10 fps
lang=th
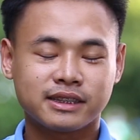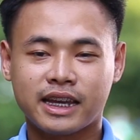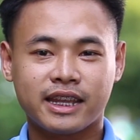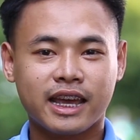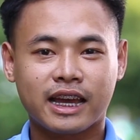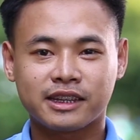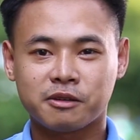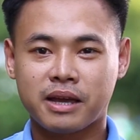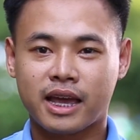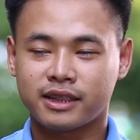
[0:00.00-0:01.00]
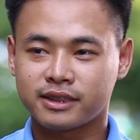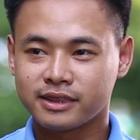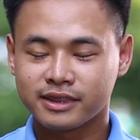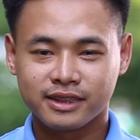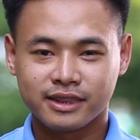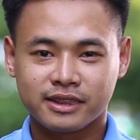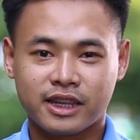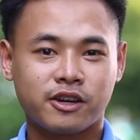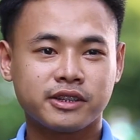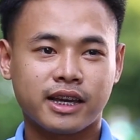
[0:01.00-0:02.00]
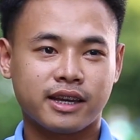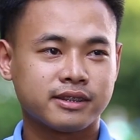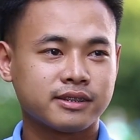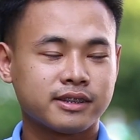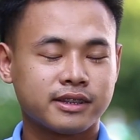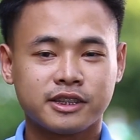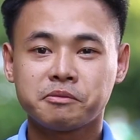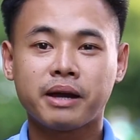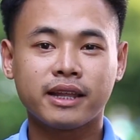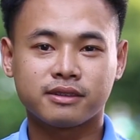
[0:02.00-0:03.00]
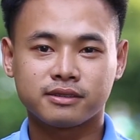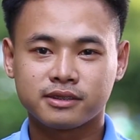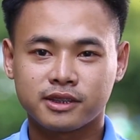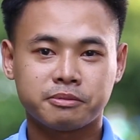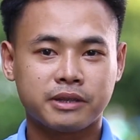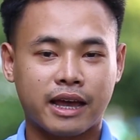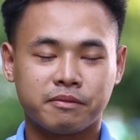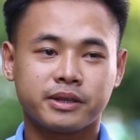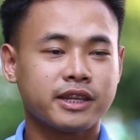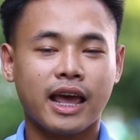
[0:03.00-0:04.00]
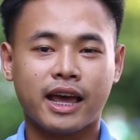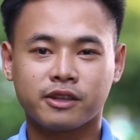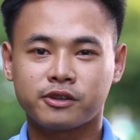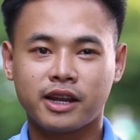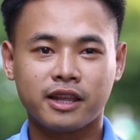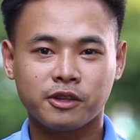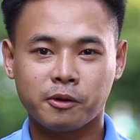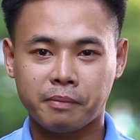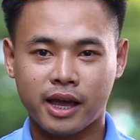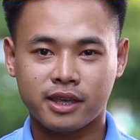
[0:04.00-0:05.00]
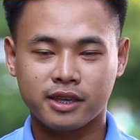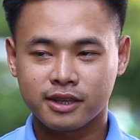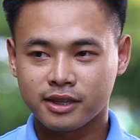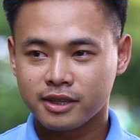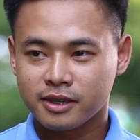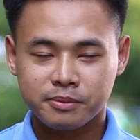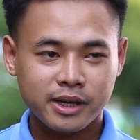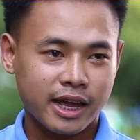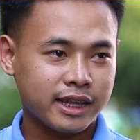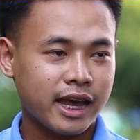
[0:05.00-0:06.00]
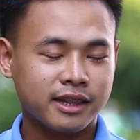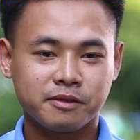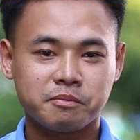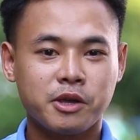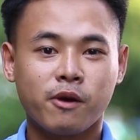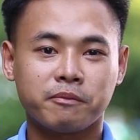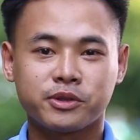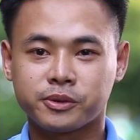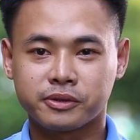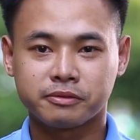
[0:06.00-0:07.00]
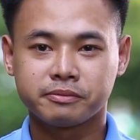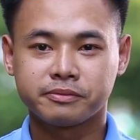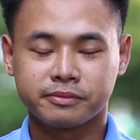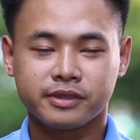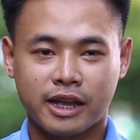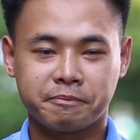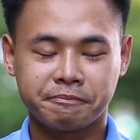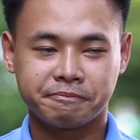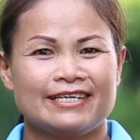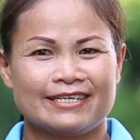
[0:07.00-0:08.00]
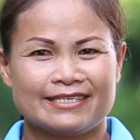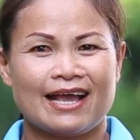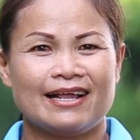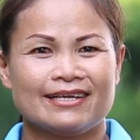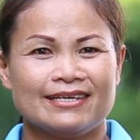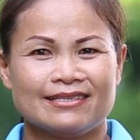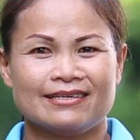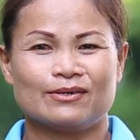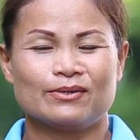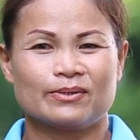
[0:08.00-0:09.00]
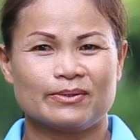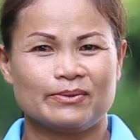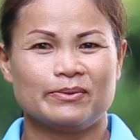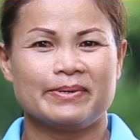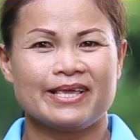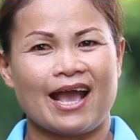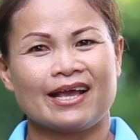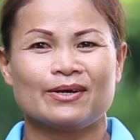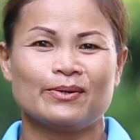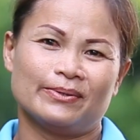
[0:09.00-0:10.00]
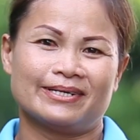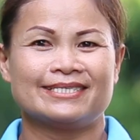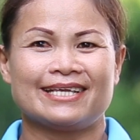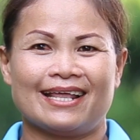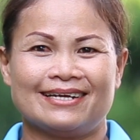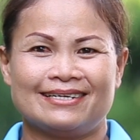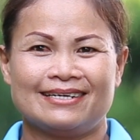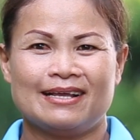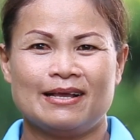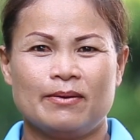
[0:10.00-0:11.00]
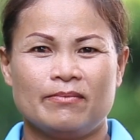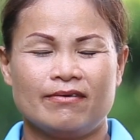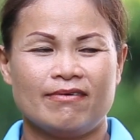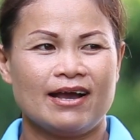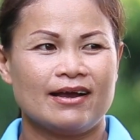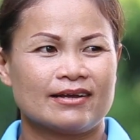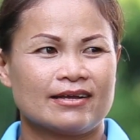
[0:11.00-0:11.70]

ลังใจในการทำงาน แต่ก็จะยึดมั่นสืบสารปณิธานของท่านต่อไป เพื่อให้ท่านมีความสุขครับเสียใจและคิดถึงคุณครูไม่อยากให้ครูกเกษียณเพราะว่า